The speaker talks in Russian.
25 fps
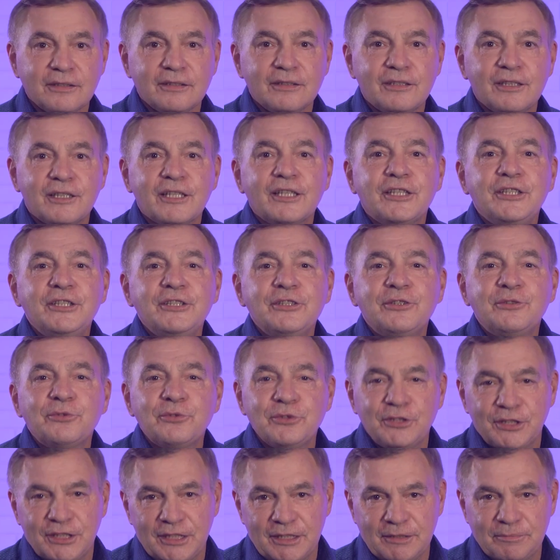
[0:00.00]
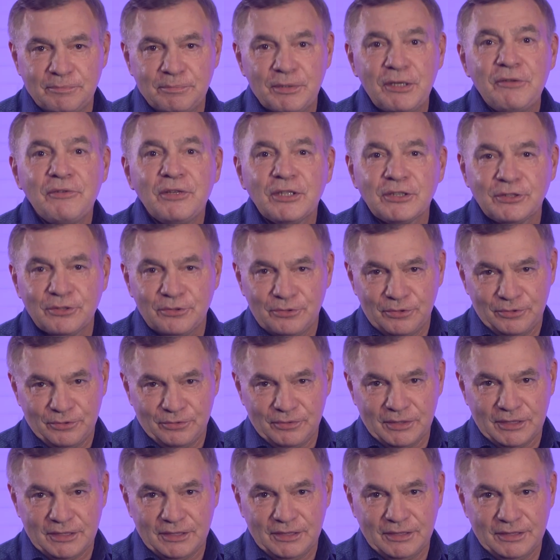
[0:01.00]
Дорогие друзья,
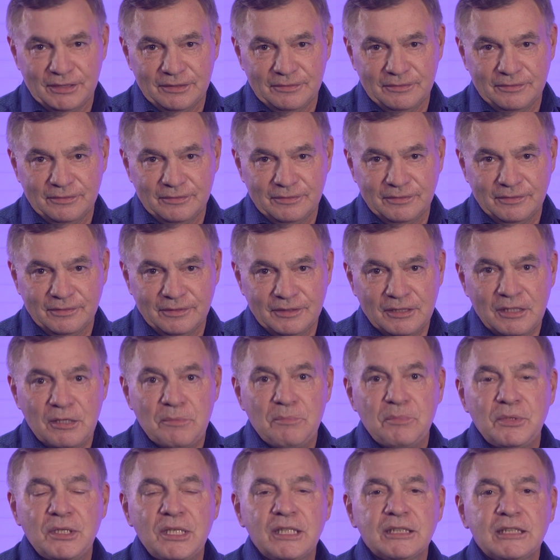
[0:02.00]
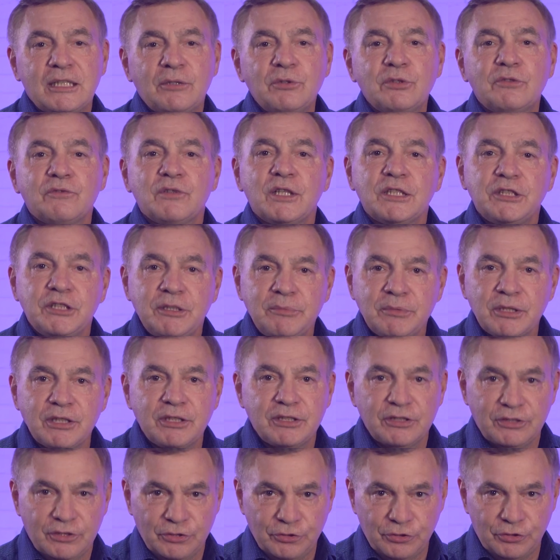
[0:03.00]
приветствую вас! Меня зовут
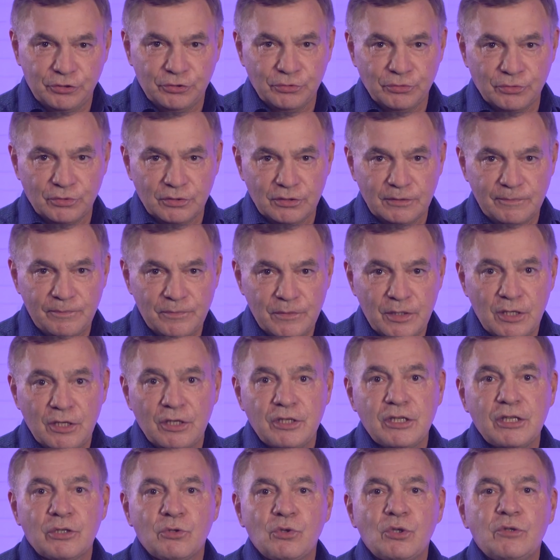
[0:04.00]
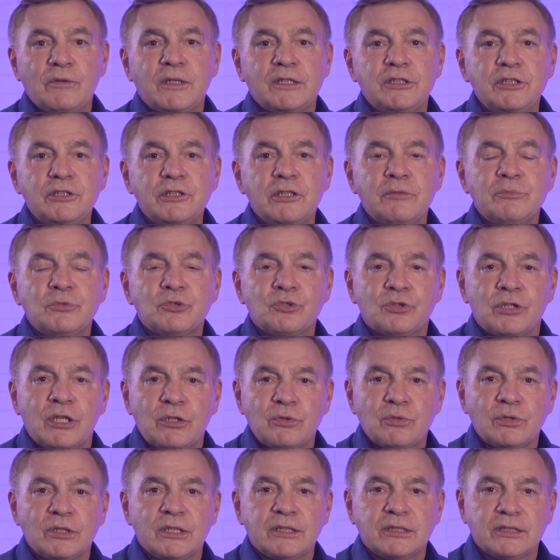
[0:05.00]
Владимир Косинчук. Я руководитель
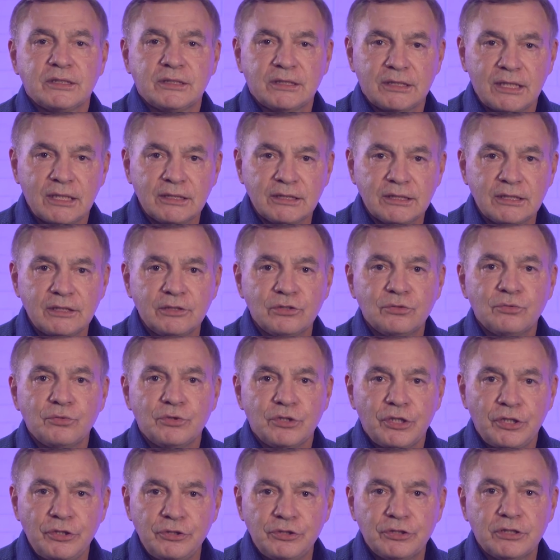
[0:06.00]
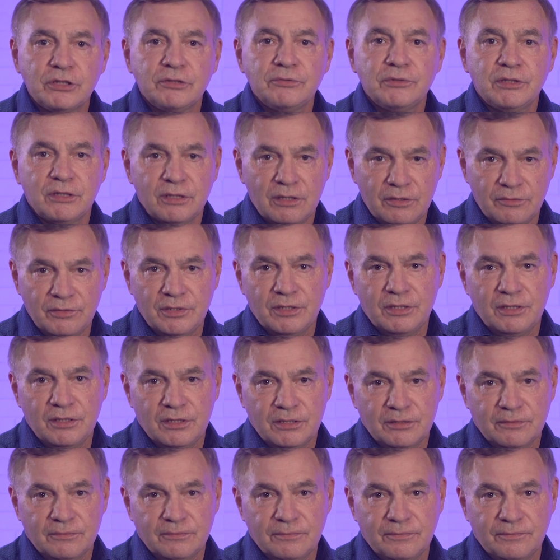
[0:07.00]
Международной ассоциации студенческого
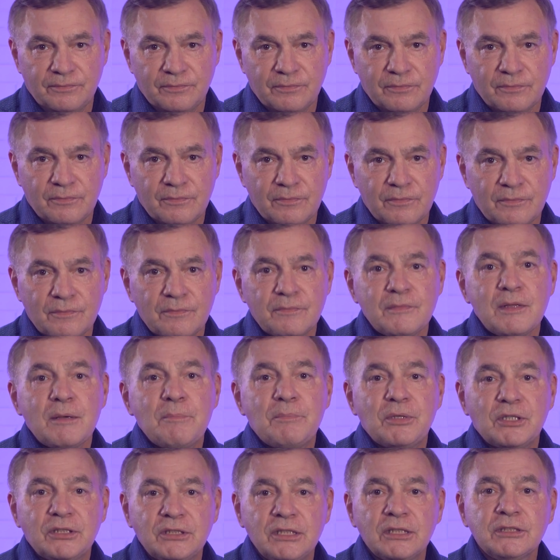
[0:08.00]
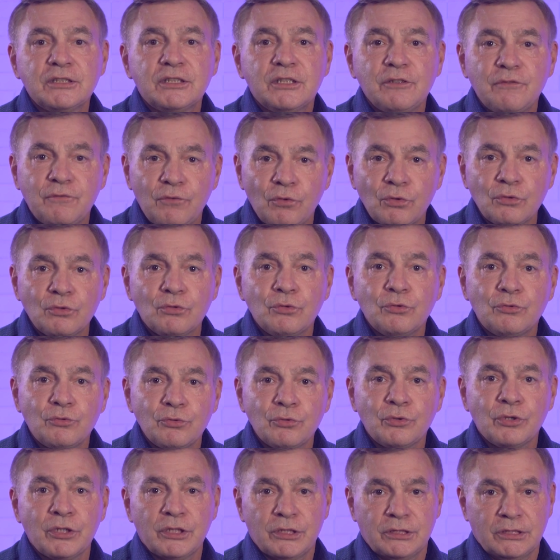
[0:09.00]
телевидения. Президентский фонд
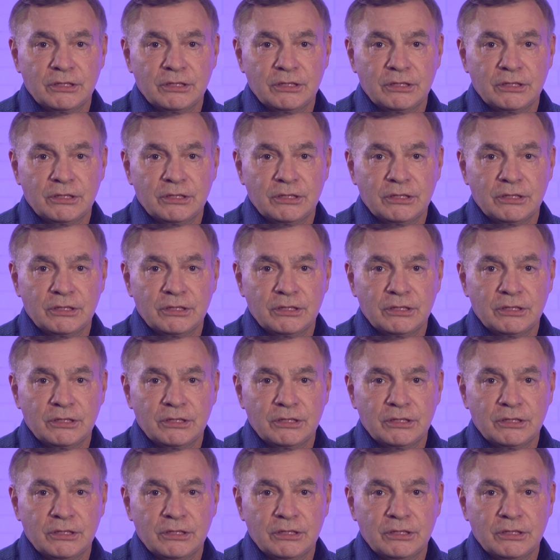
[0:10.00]
культурных